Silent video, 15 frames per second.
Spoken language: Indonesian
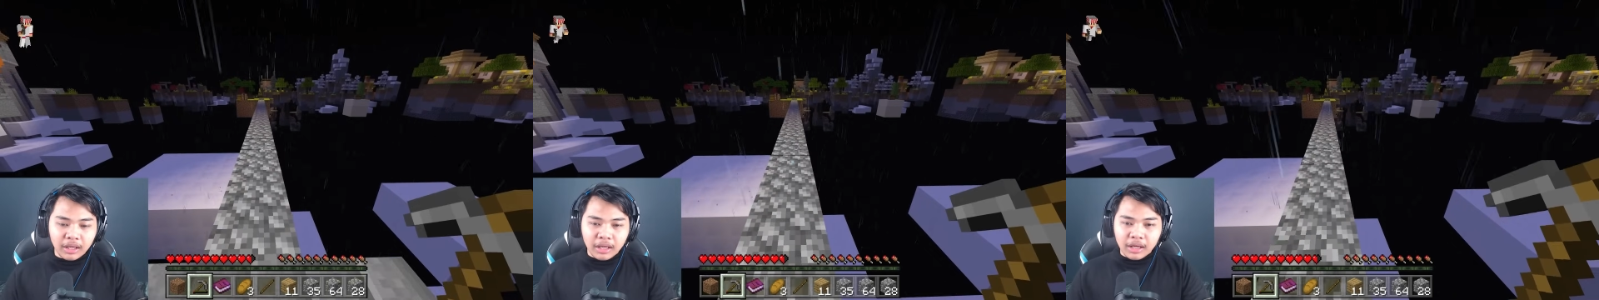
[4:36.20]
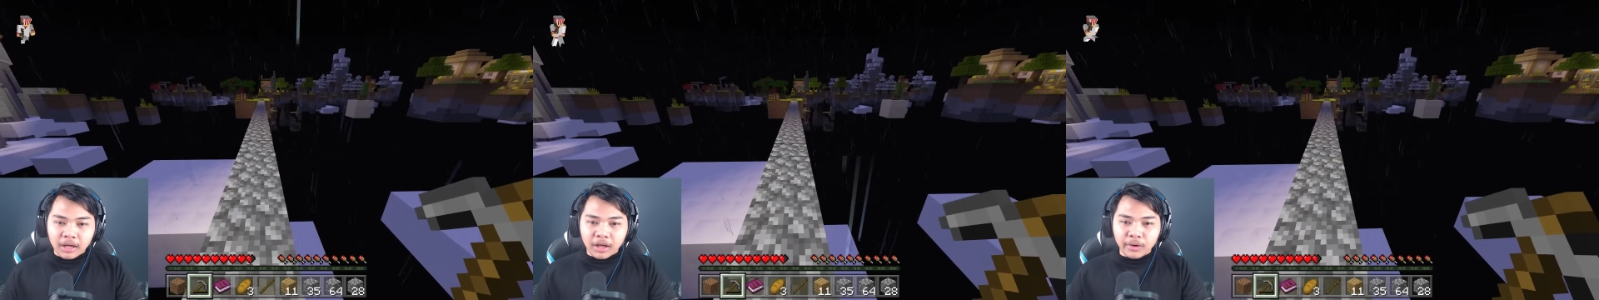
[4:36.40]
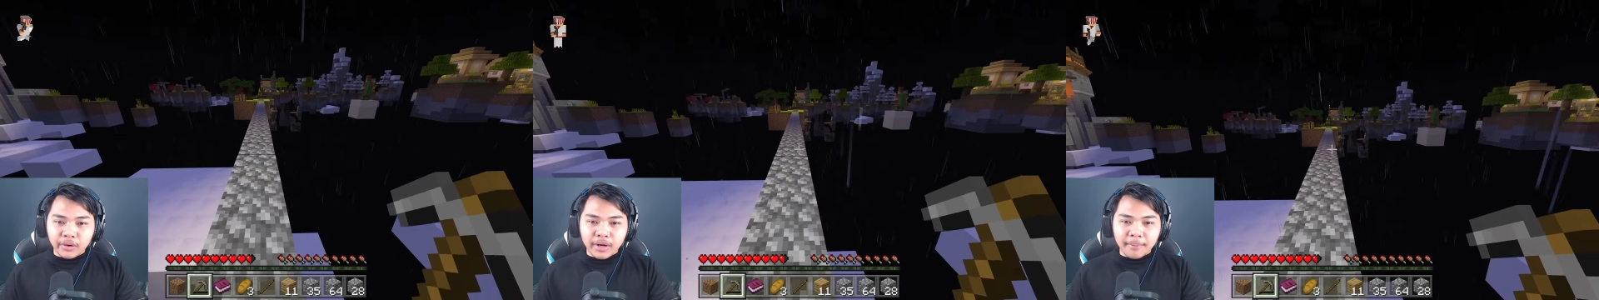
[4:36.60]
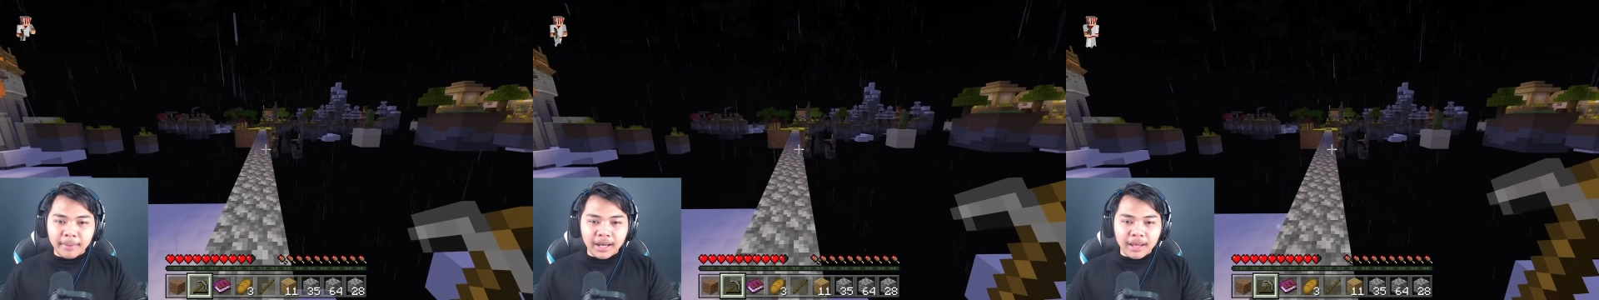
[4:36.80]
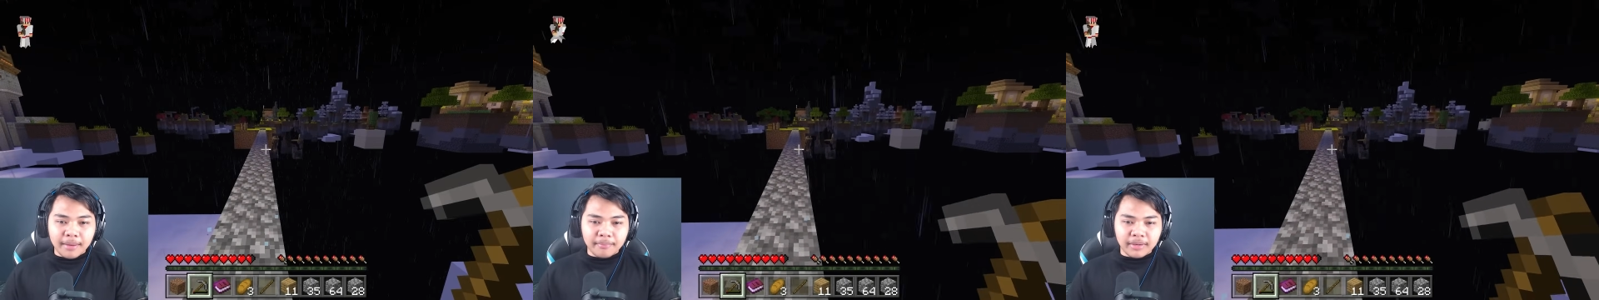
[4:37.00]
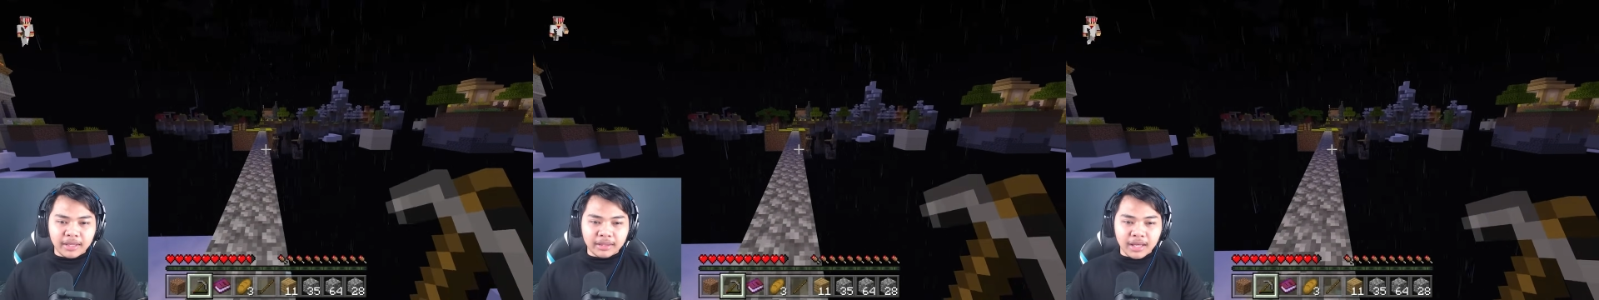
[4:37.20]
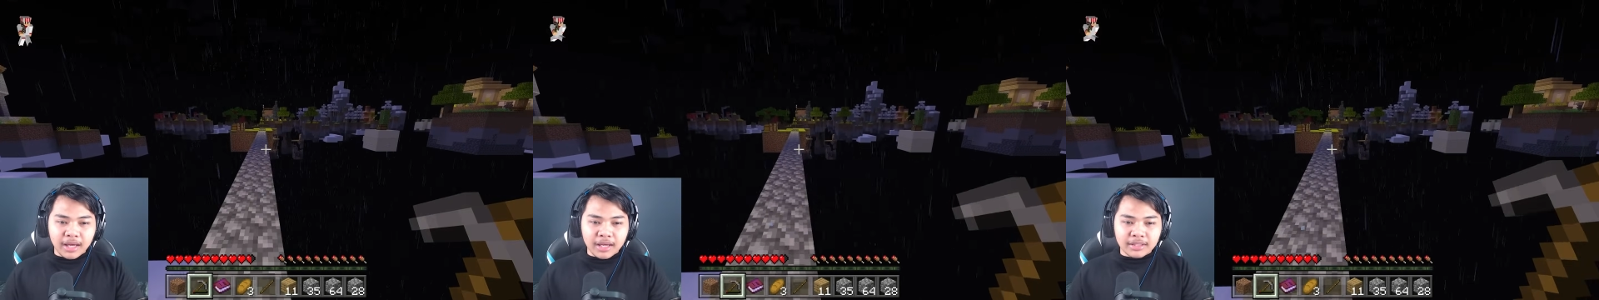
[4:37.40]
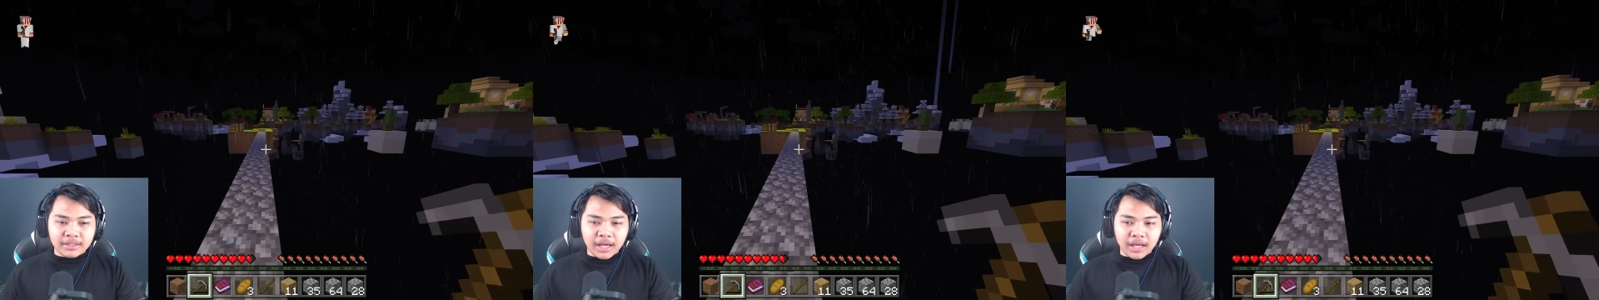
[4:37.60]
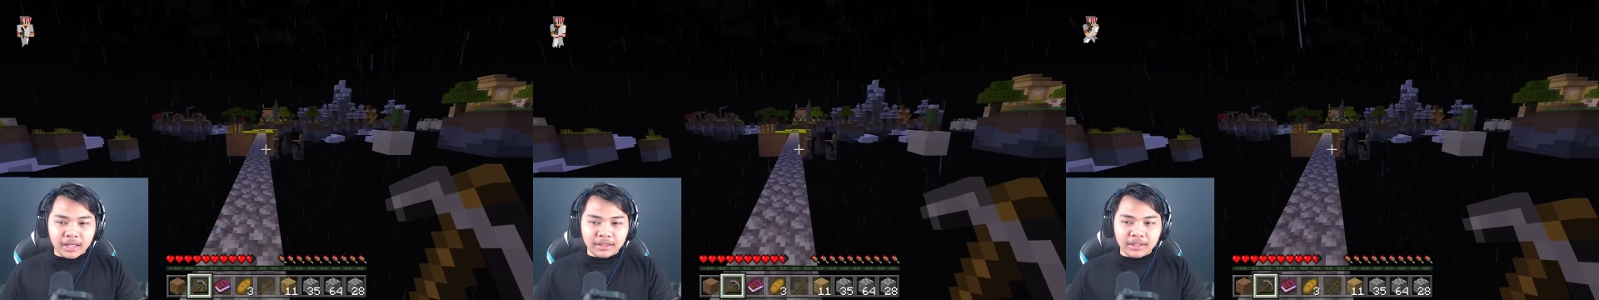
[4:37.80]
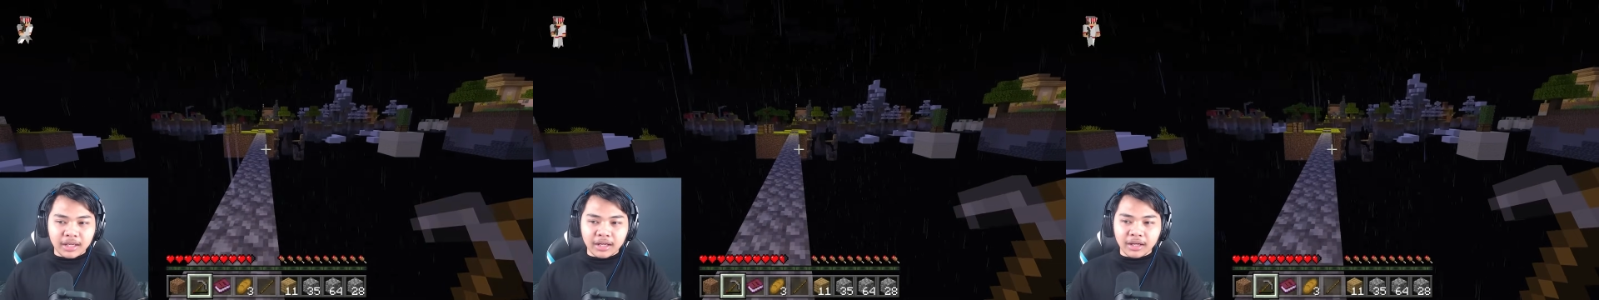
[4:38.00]
Kalau udah malam kita
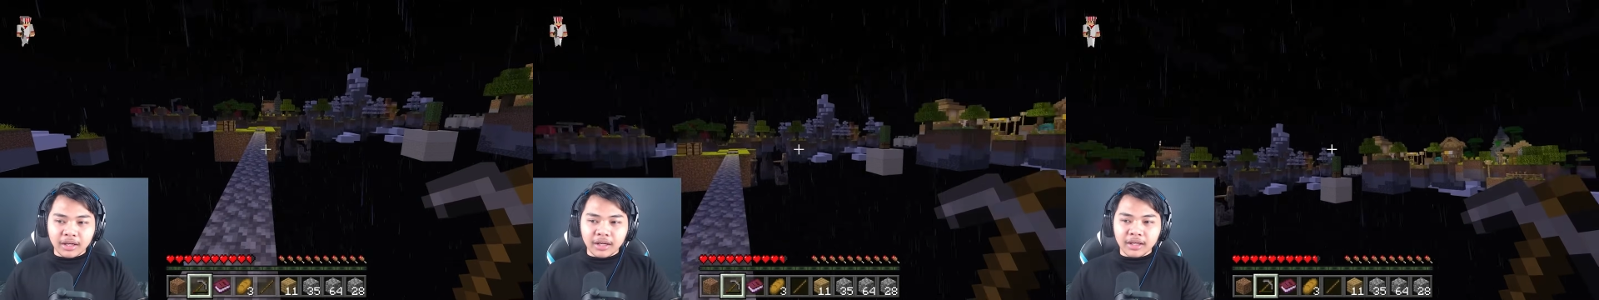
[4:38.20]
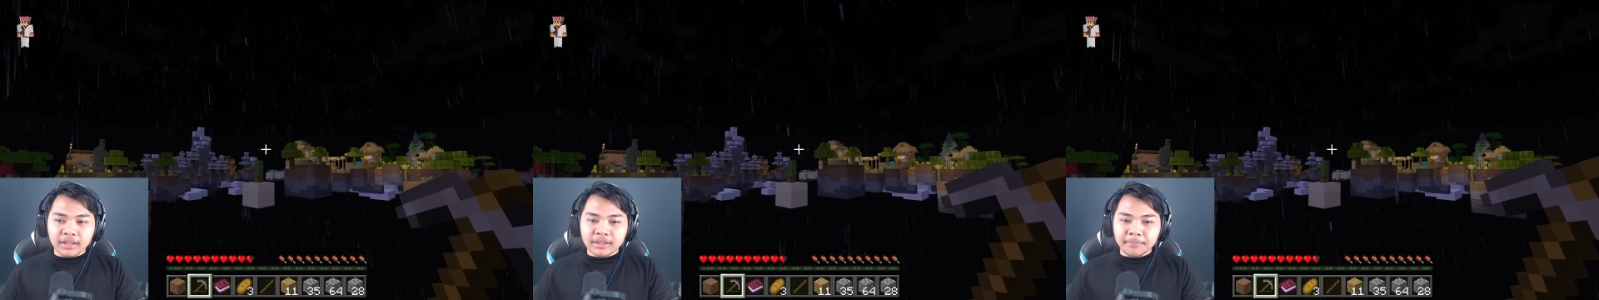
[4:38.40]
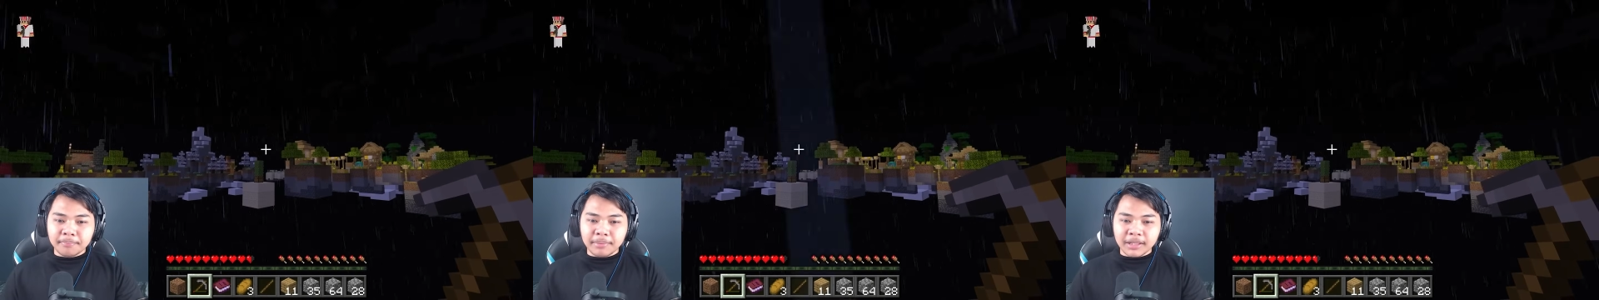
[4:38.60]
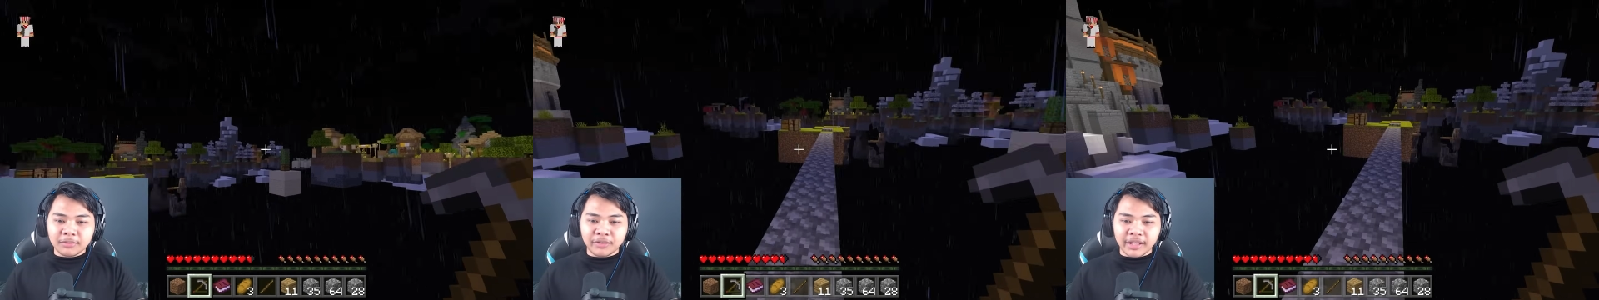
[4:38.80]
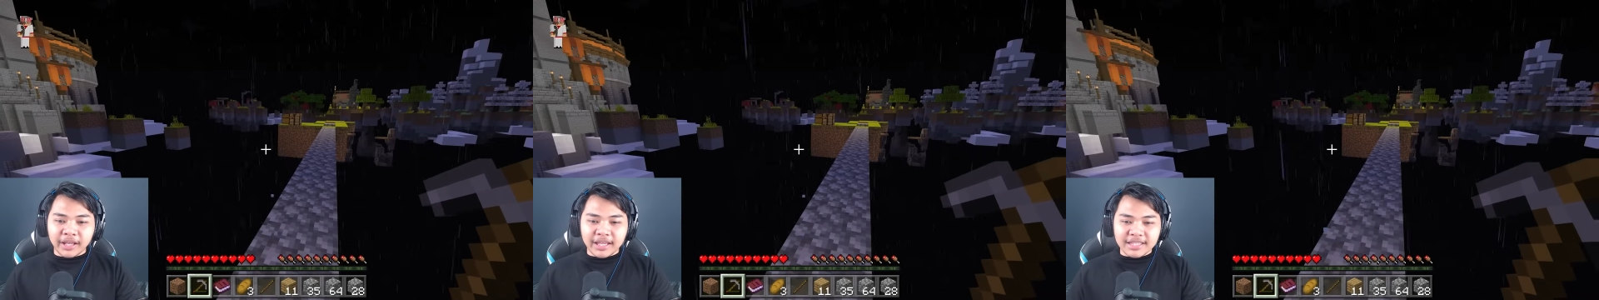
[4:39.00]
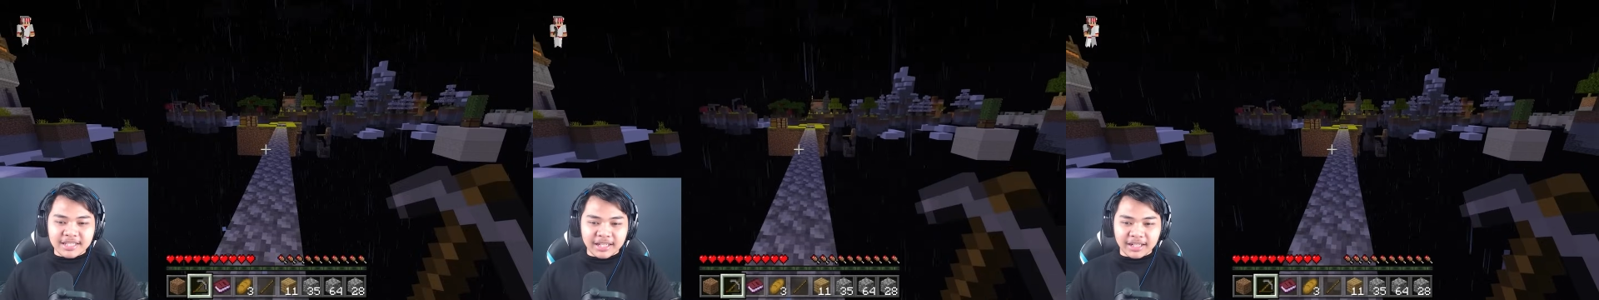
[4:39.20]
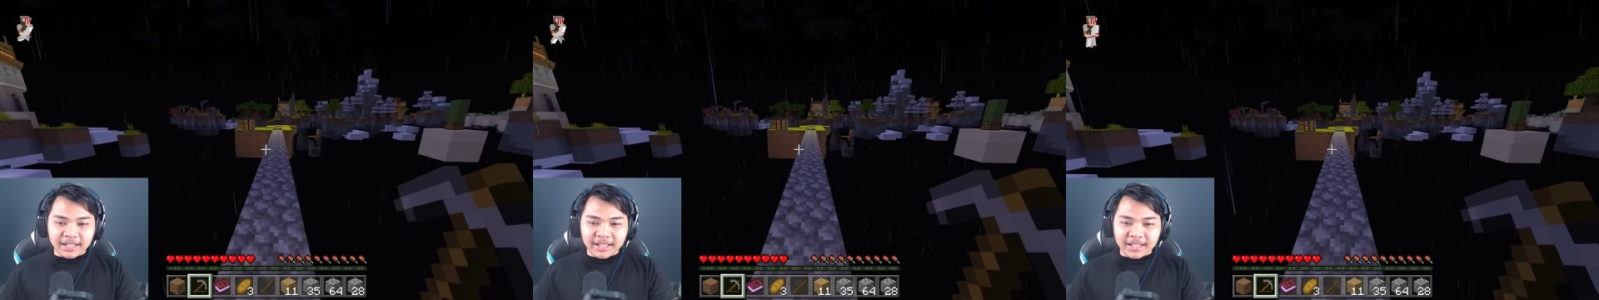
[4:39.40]
saatnya ke tempat villager ya.